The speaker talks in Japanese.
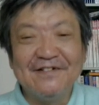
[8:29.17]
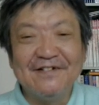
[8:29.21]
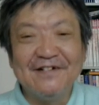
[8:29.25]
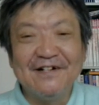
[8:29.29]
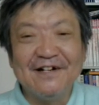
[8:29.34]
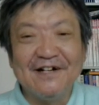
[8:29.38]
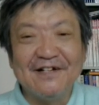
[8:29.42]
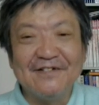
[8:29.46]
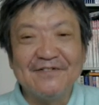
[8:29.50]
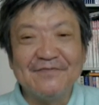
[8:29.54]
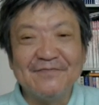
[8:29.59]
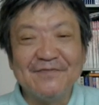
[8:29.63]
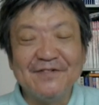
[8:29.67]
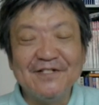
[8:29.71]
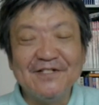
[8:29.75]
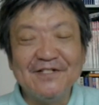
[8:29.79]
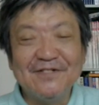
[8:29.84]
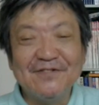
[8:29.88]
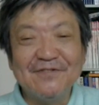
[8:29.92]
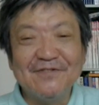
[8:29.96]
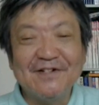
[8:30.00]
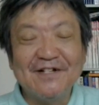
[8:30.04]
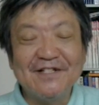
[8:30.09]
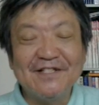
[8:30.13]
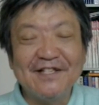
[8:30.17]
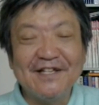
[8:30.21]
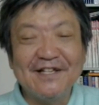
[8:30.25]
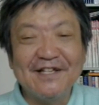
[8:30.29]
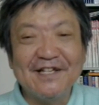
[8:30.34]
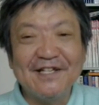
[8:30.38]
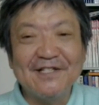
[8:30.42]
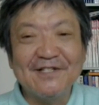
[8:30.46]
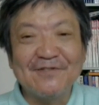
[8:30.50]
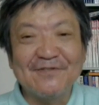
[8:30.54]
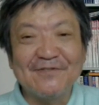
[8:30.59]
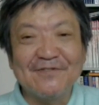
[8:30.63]
あの民主党が政
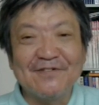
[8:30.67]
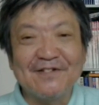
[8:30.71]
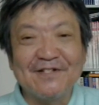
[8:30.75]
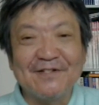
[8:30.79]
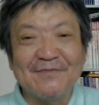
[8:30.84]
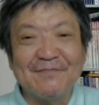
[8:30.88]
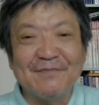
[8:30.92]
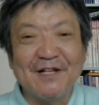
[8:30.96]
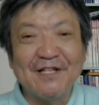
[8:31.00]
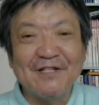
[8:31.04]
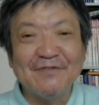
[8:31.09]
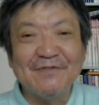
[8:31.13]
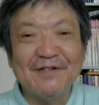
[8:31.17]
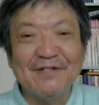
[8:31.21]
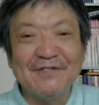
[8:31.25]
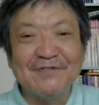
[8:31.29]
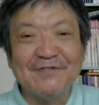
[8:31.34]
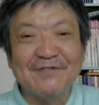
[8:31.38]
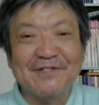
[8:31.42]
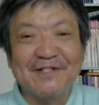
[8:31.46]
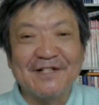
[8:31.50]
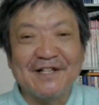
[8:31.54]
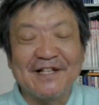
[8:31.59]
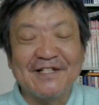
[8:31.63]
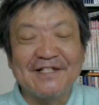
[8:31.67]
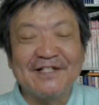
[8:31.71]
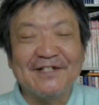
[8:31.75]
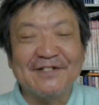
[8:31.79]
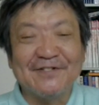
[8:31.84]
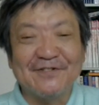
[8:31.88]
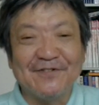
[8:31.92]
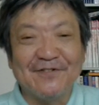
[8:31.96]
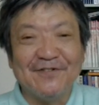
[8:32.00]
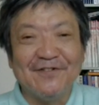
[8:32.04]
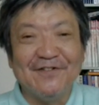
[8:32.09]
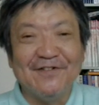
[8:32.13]
権取るときにマニフェストって出した
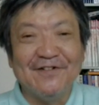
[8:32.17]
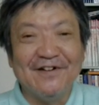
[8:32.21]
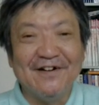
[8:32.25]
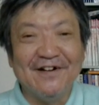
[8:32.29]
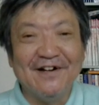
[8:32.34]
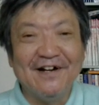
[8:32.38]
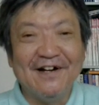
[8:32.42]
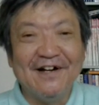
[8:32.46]
でしょ